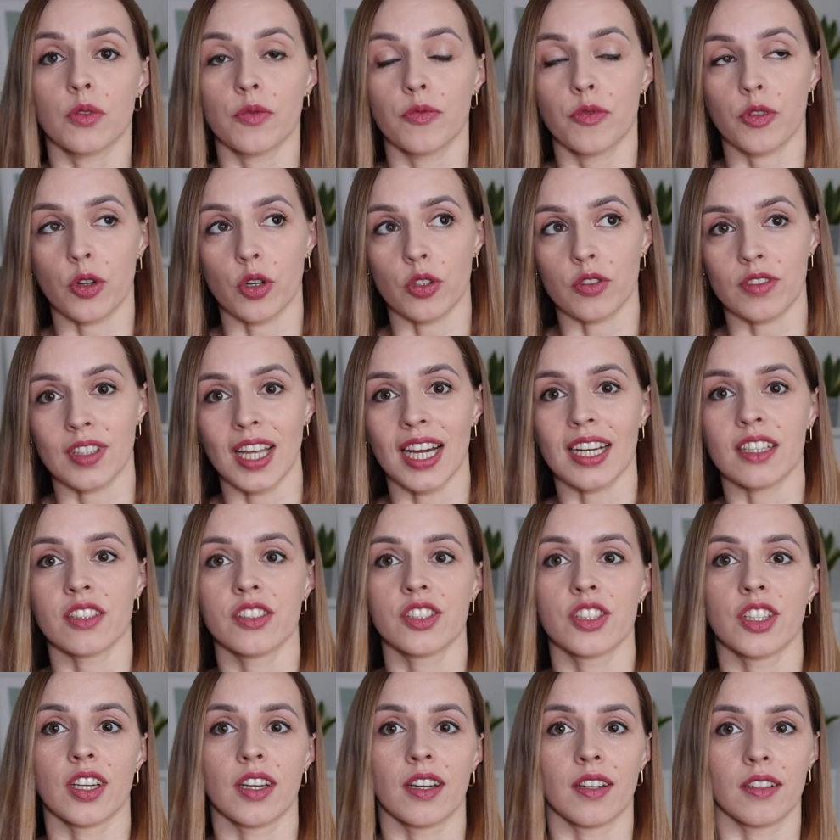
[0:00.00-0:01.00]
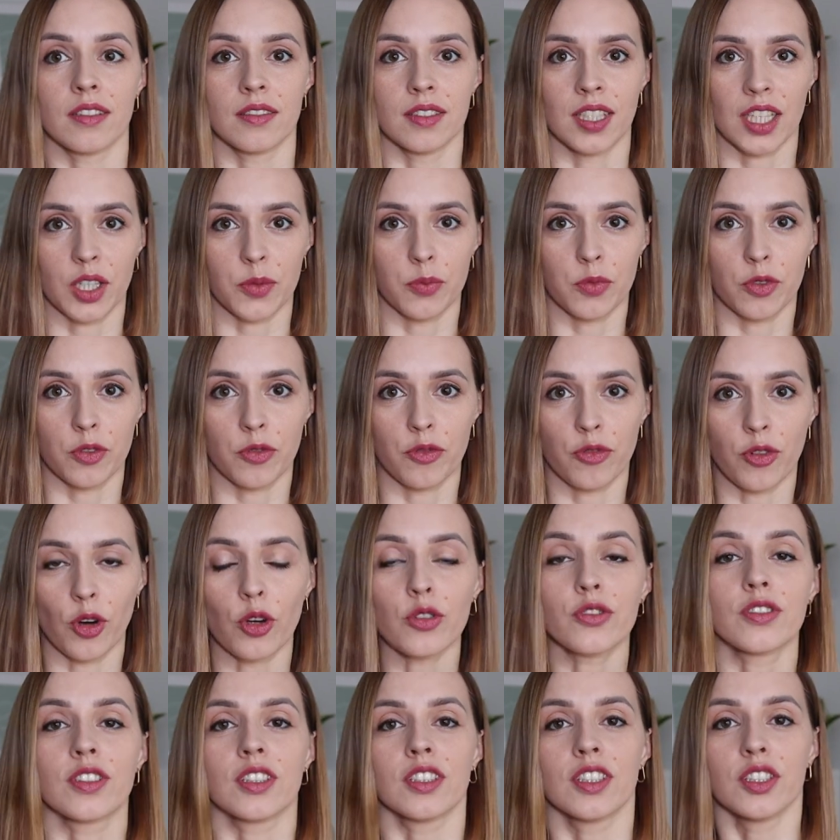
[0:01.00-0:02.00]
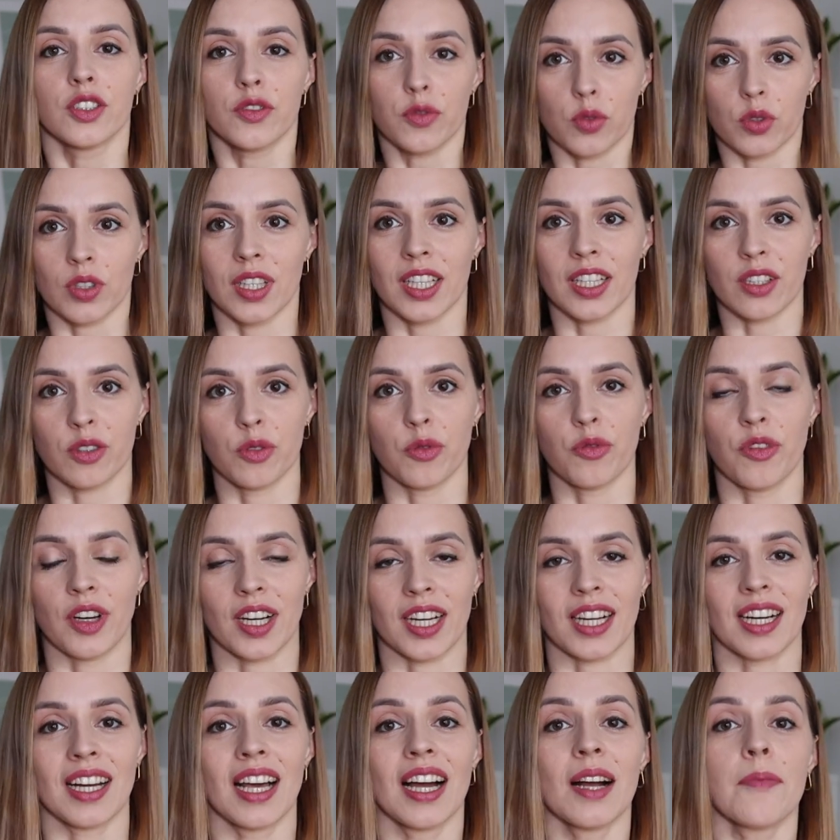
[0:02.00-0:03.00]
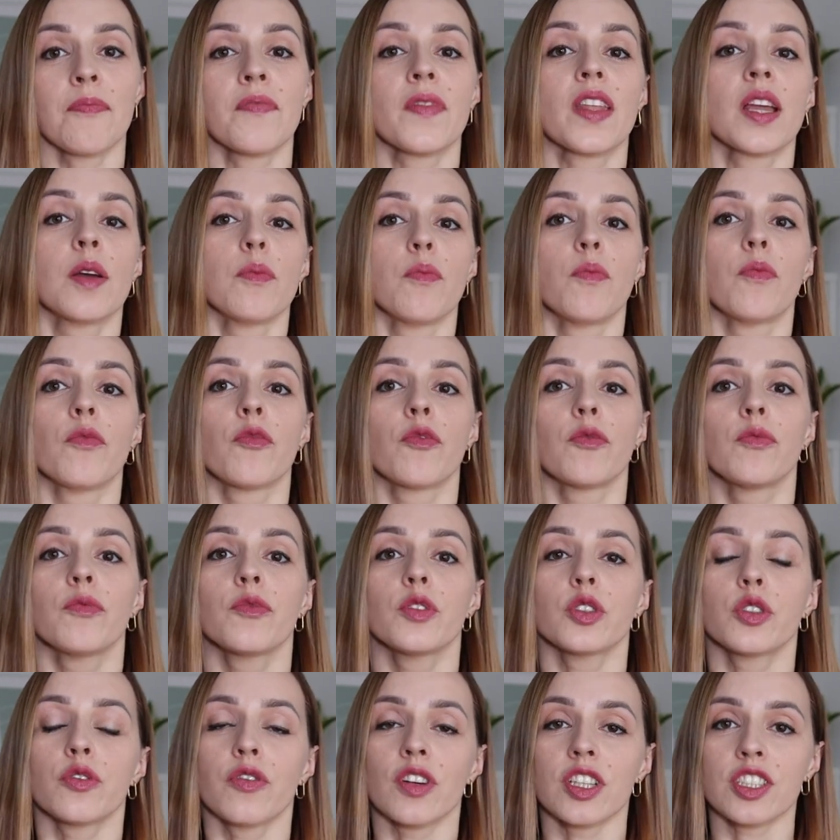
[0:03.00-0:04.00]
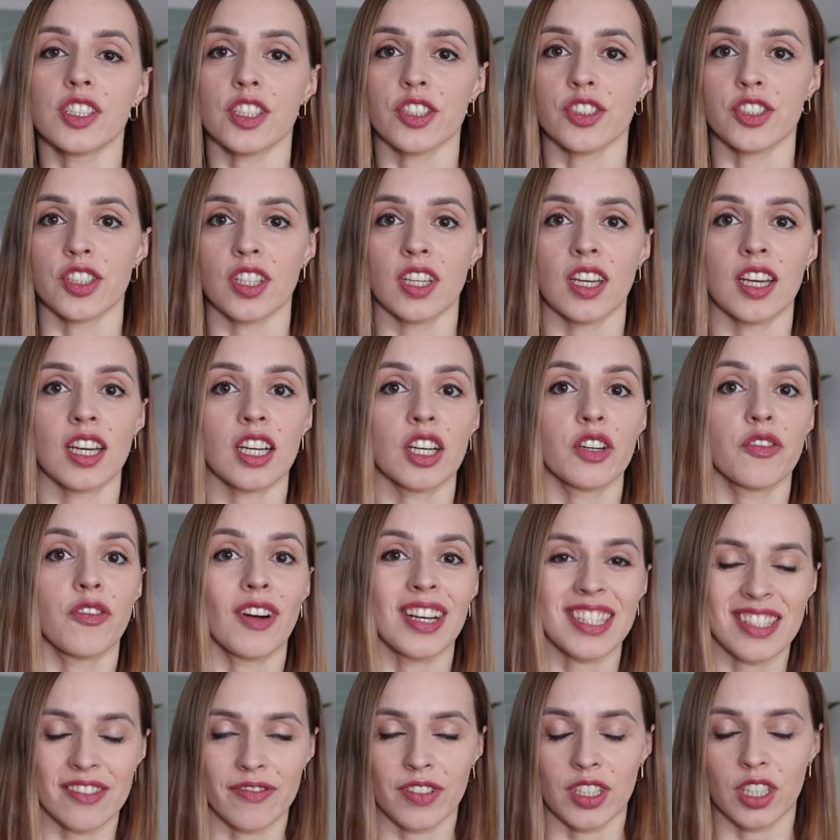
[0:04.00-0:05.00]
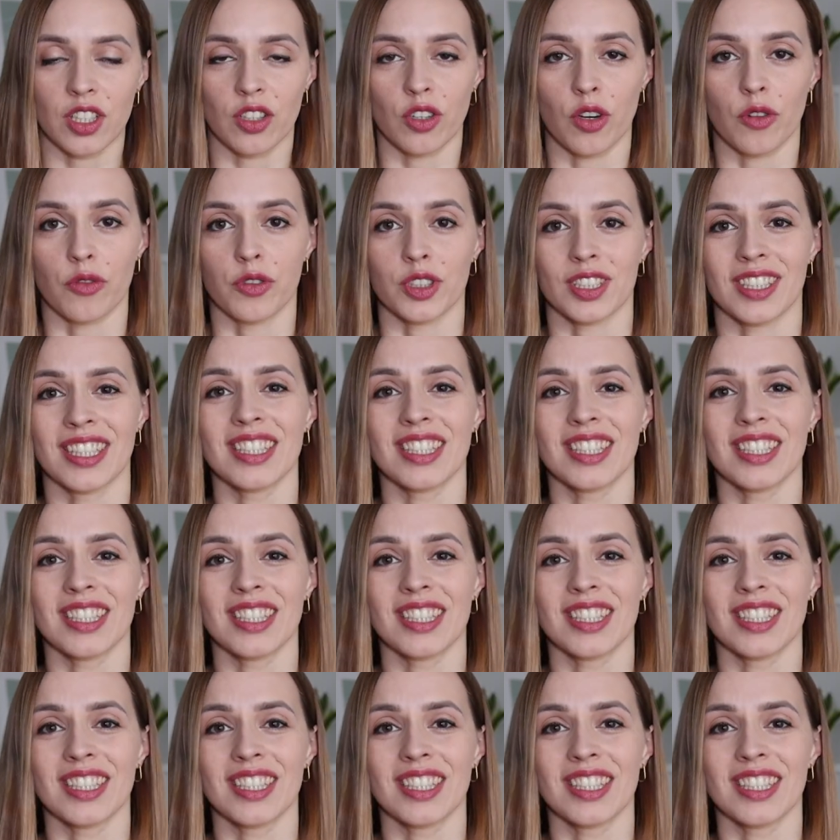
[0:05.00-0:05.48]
w kontakcie jakby wody i dwutlenku węgla mm, wytwarza się kwas węglowy.